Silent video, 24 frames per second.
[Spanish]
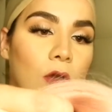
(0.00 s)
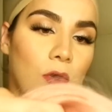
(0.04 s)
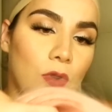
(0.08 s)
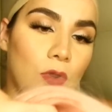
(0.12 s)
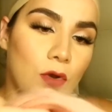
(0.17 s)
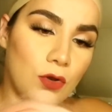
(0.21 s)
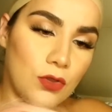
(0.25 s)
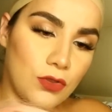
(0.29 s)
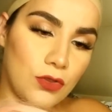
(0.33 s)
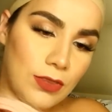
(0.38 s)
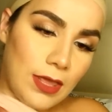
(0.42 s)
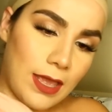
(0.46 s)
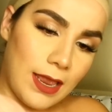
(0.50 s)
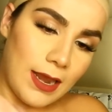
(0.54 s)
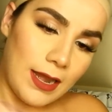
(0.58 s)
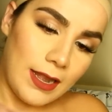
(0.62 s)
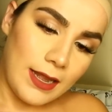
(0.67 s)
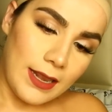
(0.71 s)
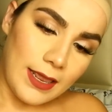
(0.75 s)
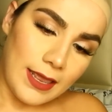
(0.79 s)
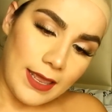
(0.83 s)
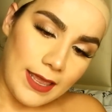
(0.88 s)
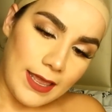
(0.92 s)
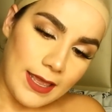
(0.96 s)

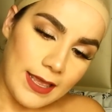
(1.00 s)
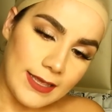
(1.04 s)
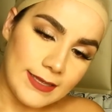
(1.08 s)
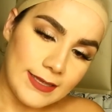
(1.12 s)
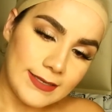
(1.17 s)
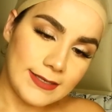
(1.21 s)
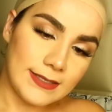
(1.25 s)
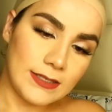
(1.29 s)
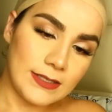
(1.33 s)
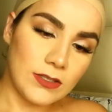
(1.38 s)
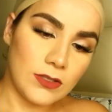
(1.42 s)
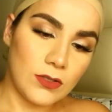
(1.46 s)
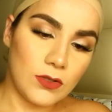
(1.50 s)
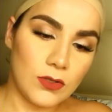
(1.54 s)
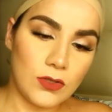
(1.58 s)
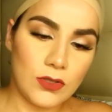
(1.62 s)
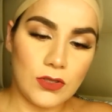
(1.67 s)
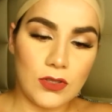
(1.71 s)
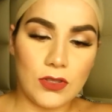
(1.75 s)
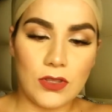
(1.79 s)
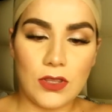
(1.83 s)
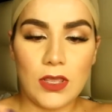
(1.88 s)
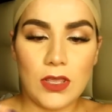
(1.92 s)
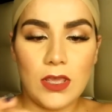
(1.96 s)
cortar
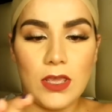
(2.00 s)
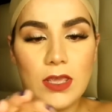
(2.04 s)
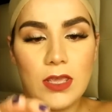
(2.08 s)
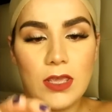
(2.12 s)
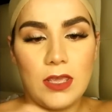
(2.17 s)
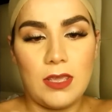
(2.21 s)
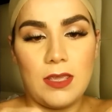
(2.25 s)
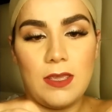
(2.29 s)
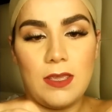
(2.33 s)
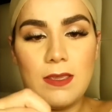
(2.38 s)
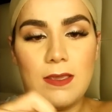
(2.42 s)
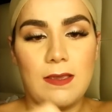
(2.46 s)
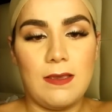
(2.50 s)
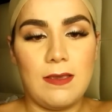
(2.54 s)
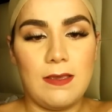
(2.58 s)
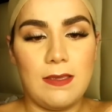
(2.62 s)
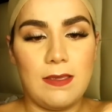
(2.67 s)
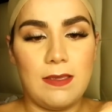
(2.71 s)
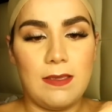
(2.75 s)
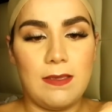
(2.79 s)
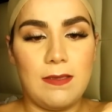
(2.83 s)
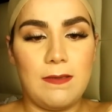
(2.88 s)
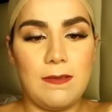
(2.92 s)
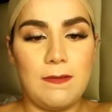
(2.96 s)
este
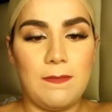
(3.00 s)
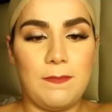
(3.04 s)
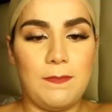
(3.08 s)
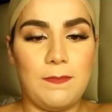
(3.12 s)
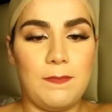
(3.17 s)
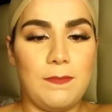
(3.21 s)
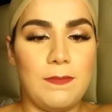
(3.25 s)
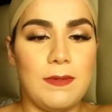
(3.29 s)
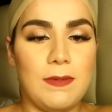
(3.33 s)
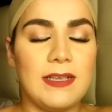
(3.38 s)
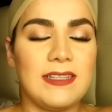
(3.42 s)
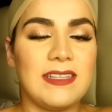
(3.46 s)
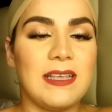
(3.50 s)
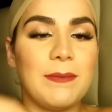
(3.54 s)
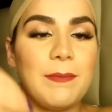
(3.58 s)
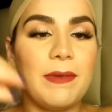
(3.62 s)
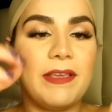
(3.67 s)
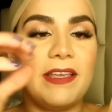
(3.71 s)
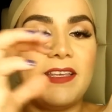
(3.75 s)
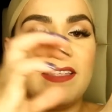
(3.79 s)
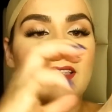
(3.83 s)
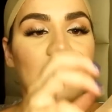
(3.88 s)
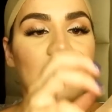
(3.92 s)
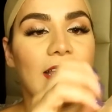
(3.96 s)
esta
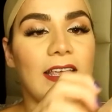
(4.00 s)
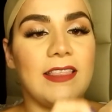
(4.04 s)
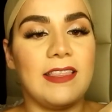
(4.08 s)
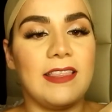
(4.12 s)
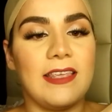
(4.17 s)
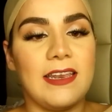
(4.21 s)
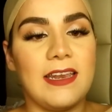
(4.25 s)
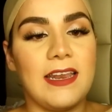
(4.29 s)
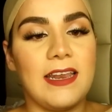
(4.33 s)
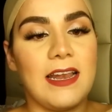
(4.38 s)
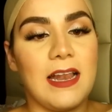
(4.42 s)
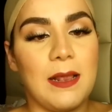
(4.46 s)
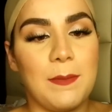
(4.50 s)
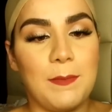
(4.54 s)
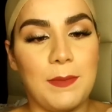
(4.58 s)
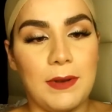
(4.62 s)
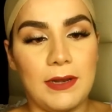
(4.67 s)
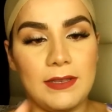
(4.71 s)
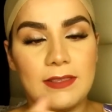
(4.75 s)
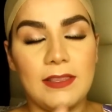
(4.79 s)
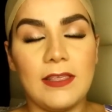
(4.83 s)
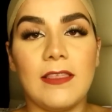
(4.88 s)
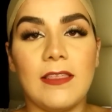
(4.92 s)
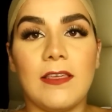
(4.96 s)
mallita que tiene en la
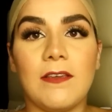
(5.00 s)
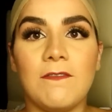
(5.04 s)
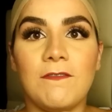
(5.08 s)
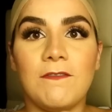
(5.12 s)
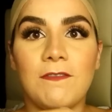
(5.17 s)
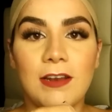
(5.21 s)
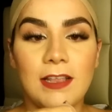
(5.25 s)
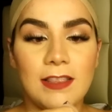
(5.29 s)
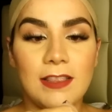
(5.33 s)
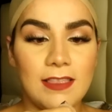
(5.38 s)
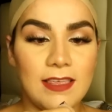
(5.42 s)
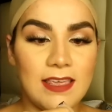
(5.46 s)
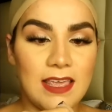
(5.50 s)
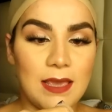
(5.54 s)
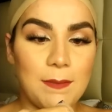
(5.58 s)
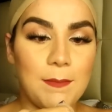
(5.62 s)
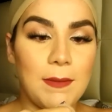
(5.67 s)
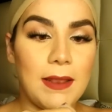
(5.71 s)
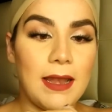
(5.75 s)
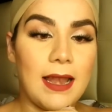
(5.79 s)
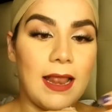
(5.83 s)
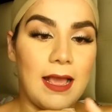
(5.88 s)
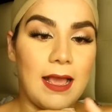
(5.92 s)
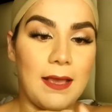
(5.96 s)
parte de enfrente ya
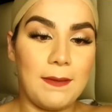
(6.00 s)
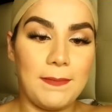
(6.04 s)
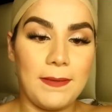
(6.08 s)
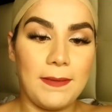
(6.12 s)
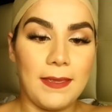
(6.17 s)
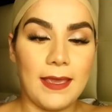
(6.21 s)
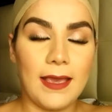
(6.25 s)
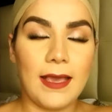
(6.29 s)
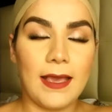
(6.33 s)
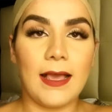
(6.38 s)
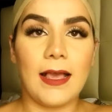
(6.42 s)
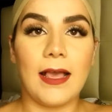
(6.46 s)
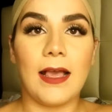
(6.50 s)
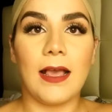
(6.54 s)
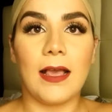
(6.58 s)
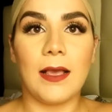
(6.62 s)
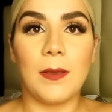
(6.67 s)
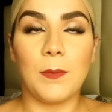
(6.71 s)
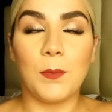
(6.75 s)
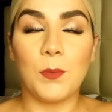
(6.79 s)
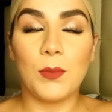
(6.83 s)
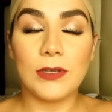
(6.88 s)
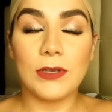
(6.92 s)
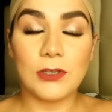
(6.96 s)
me la
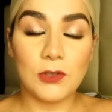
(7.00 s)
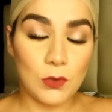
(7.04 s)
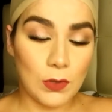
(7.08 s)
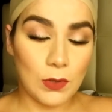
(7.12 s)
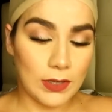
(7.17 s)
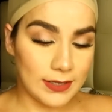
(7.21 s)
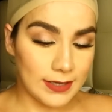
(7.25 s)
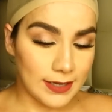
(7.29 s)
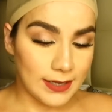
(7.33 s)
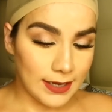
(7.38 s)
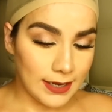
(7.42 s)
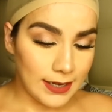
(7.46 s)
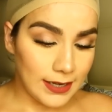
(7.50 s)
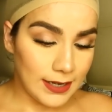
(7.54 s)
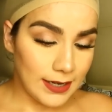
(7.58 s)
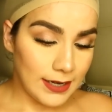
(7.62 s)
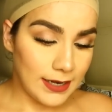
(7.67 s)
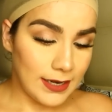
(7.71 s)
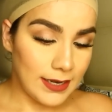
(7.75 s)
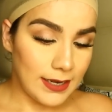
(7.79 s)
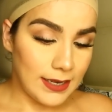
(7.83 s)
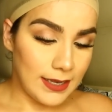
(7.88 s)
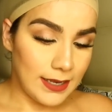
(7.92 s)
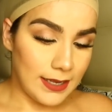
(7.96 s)
había puesto ayer
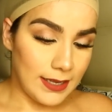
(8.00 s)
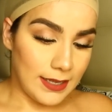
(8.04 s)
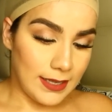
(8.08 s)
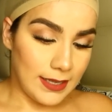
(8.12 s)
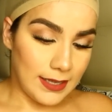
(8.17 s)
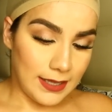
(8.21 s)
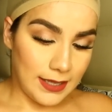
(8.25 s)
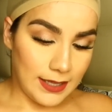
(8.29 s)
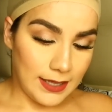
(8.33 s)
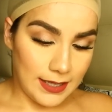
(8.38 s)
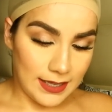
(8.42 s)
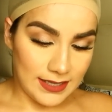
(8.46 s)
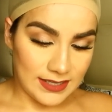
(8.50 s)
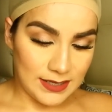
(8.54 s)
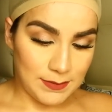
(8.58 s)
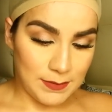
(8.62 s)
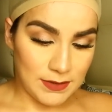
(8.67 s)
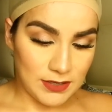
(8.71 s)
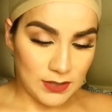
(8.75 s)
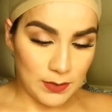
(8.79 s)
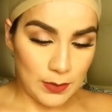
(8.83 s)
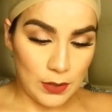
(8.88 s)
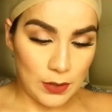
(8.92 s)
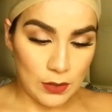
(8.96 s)
y ya sé
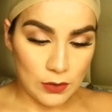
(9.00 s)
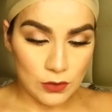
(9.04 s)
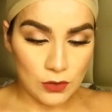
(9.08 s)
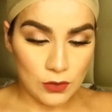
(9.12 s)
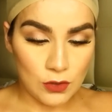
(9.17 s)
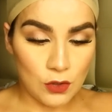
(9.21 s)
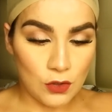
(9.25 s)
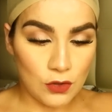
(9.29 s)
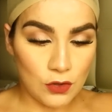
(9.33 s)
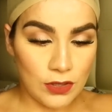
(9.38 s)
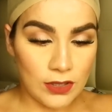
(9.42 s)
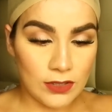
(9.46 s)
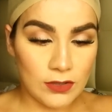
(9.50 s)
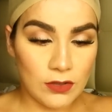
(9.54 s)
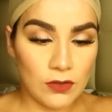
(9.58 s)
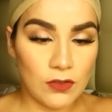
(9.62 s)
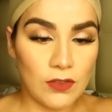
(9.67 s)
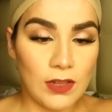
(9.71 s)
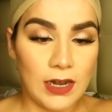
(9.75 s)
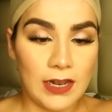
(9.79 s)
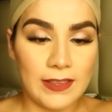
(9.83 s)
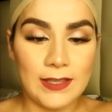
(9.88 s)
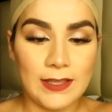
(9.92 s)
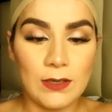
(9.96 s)
más o menos dónde
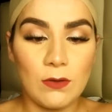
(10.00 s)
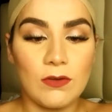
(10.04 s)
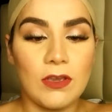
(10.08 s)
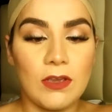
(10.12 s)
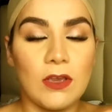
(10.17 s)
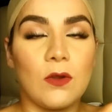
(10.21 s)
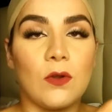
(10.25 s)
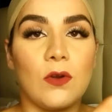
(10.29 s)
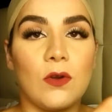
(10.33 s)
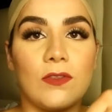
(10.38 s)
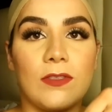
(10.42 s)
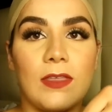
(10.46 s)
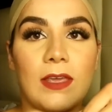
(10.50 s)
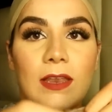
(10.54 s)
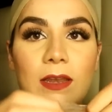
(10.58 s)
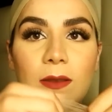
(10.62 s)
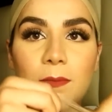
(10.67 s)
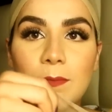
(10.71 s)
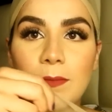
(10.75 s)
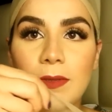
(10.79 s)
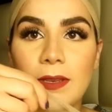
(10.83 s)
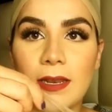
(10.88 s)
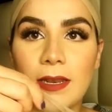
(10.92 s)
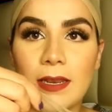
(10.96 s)
esos me la tengo que cortar
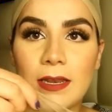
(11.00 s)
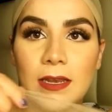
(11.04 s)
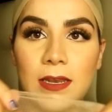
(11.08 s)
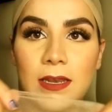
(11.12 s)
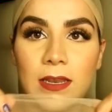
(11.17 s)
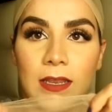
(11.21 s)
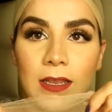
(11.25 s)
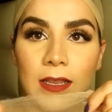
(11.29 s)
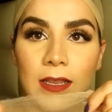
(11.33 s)
miren